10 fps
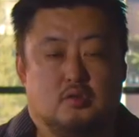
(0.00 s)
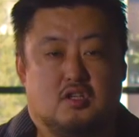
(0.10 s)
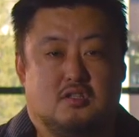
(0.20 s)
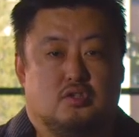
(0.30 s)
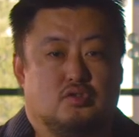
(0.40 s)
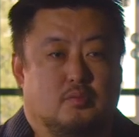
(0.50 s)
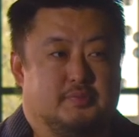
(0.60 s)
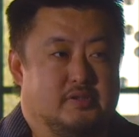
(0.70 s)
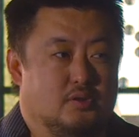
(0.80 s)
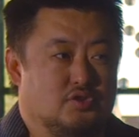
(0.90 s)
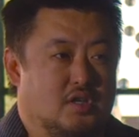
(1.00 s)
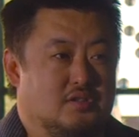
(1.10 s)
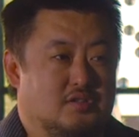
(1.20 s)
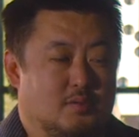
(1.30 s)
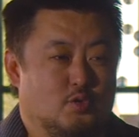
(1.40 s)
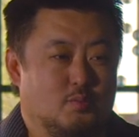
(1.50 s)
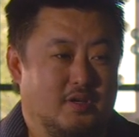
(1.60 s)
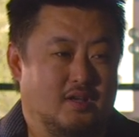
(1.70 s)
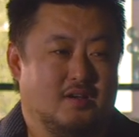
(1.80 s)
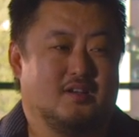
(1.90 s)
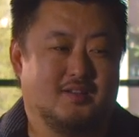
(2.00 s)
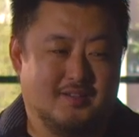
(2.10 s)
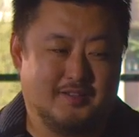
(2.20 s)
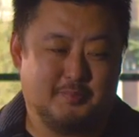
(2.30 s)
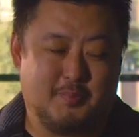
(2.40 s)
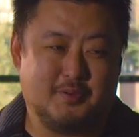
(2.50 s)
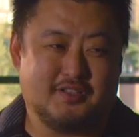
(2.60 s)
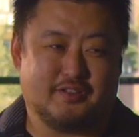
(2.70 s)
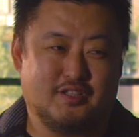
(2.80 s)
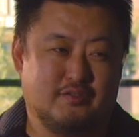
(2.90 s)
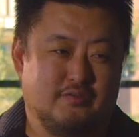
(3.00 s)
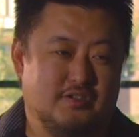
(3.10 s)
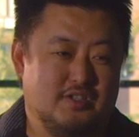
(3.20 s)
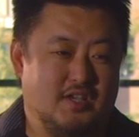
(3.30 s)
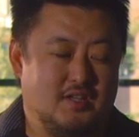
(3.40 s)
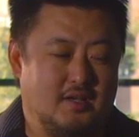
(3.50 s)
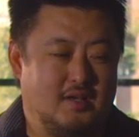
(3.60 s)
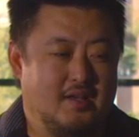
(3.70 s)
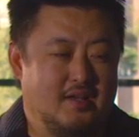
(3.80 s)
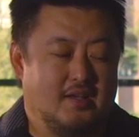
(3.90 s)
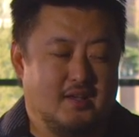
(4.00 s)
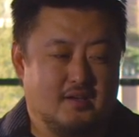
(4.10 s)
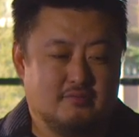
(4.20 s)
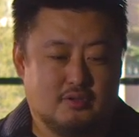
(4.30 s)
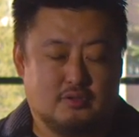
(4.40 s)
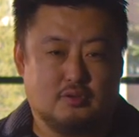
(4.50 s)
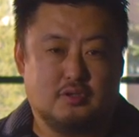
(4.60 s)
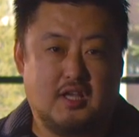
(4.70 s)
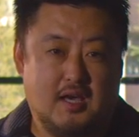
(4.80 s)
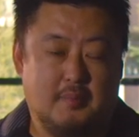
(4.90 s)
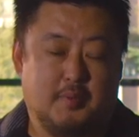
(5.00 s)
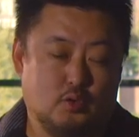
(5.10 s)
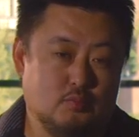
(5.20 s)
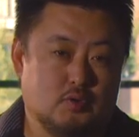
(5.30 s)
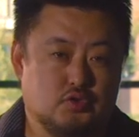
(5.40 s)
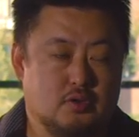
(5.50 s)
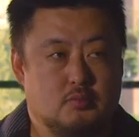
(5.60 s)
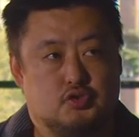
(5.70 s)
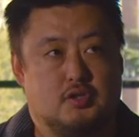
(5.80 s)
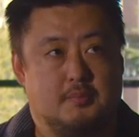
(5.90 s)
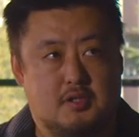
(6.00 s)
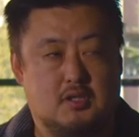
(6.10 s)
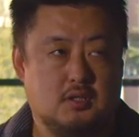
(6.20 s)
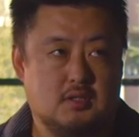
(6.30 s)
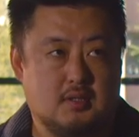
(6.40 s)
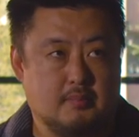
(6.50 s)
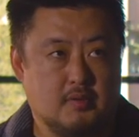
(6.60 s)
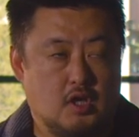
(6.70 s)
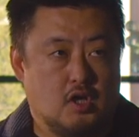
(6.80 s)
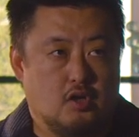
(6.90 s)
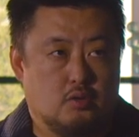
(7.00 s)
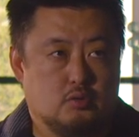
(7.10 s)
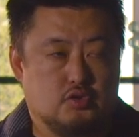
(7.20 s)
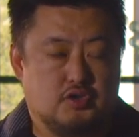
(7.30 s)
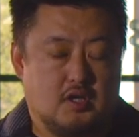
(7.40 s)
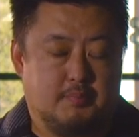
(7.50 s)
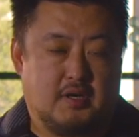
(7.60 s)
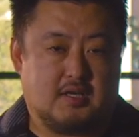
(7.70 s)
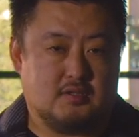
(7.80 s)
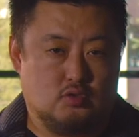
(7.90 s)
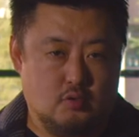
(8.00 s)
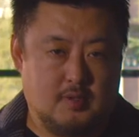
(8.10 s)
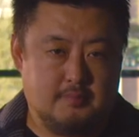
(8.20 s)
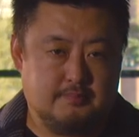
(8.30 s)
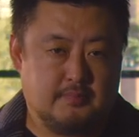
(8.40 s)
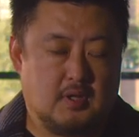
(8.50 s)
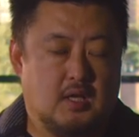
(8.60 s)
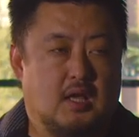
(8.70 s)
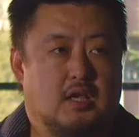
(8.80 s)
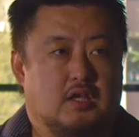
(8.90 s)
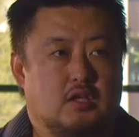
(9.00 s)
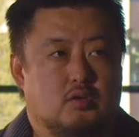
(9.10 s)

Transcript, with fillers: если еще продолжать тему моих э, попыток нововведения, вот, то я подумал, что можно объединить там художника по костюмам и